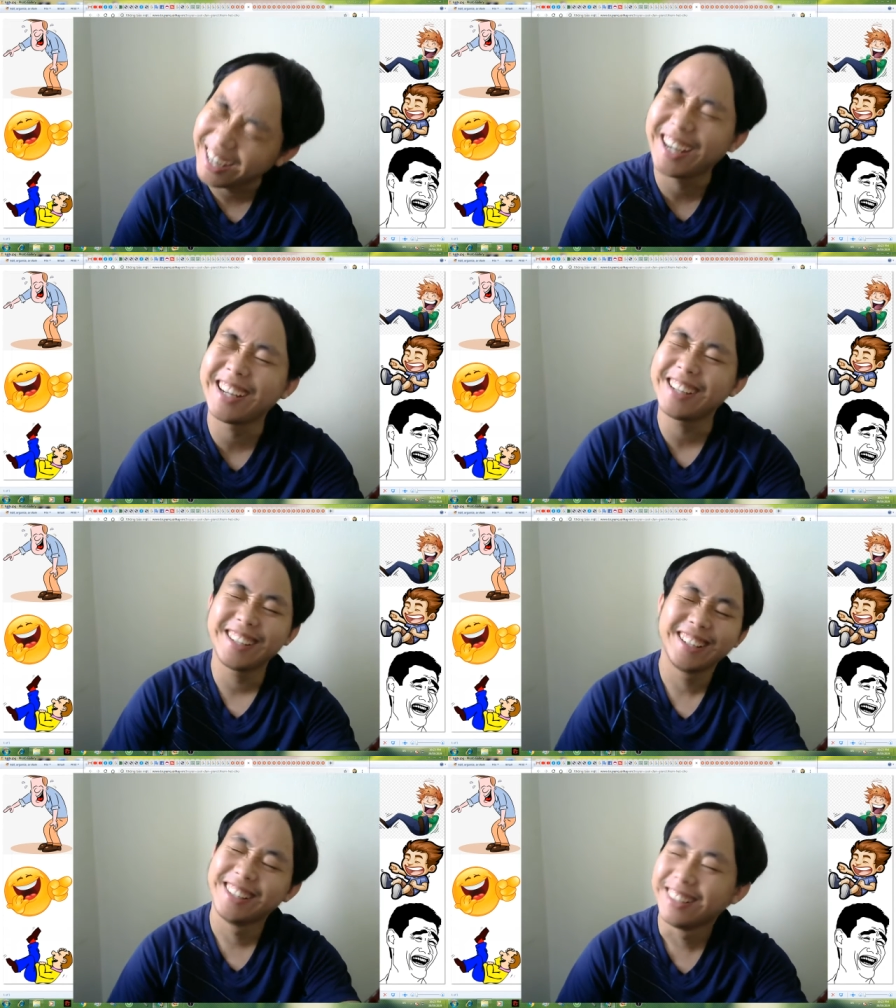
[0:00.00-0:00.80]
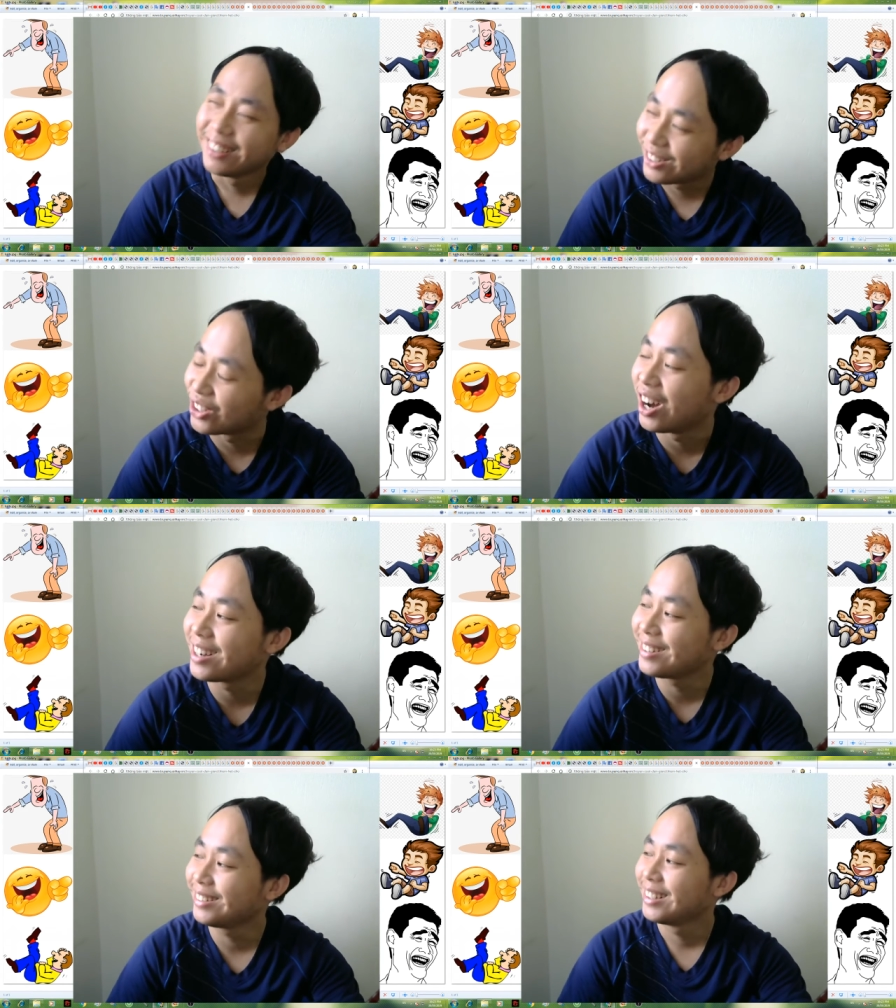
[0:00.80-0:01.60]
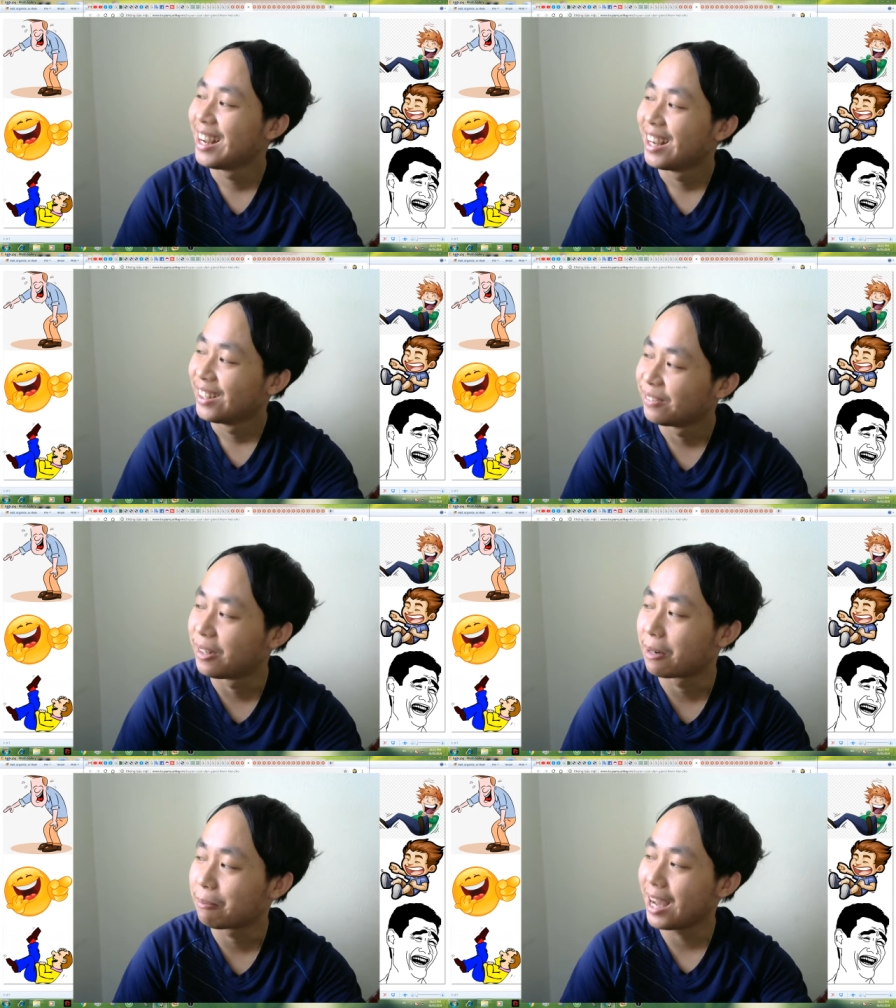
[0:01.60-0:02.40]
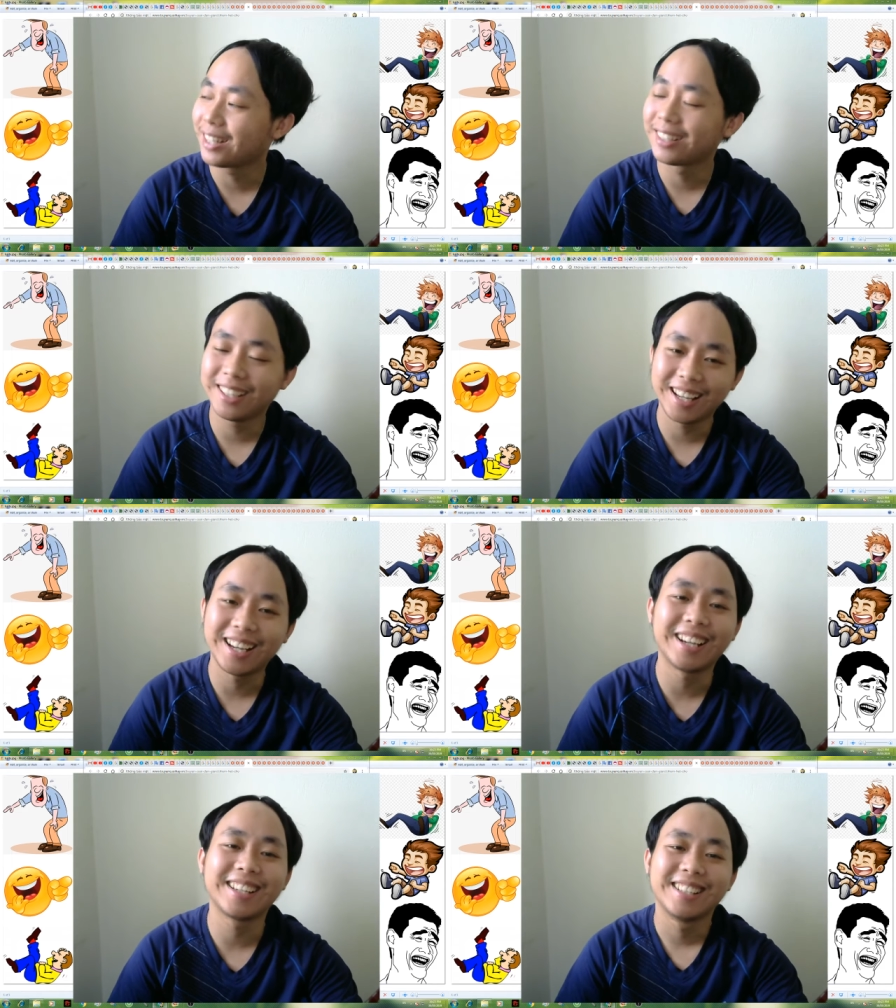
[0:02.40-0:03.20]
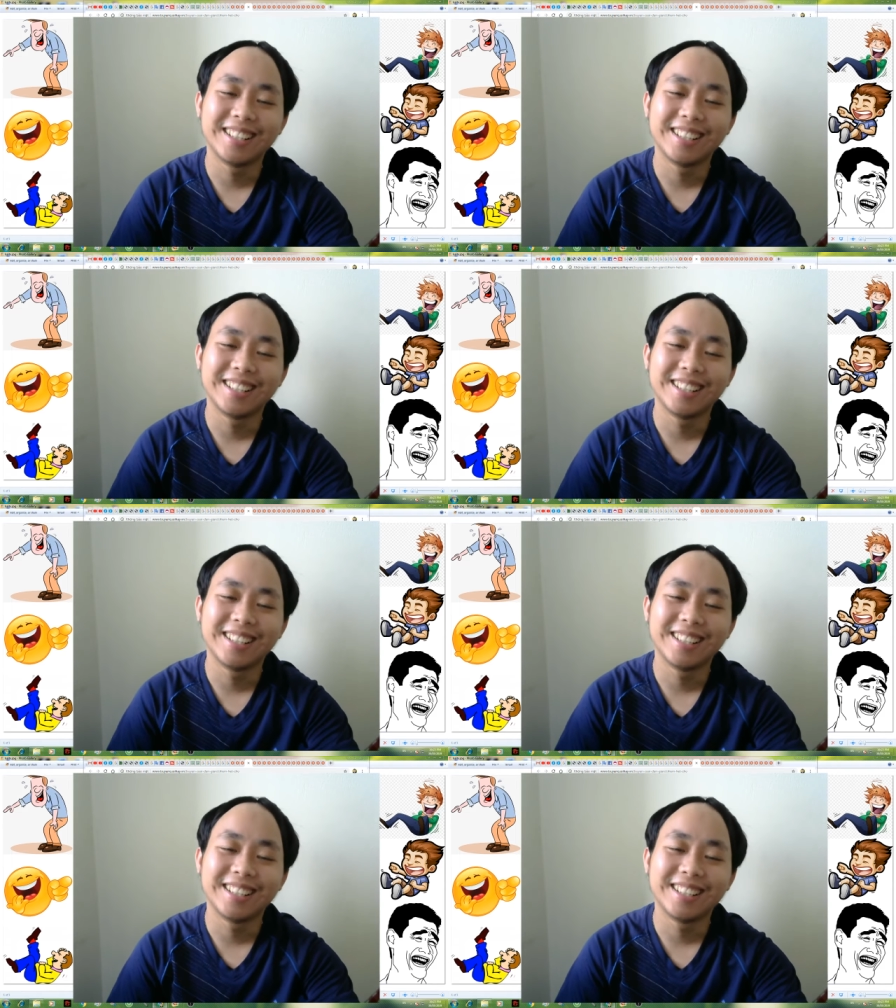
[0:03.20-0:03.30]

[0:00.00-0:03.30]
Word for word: Hay Chuẩn Phản bác rất là hay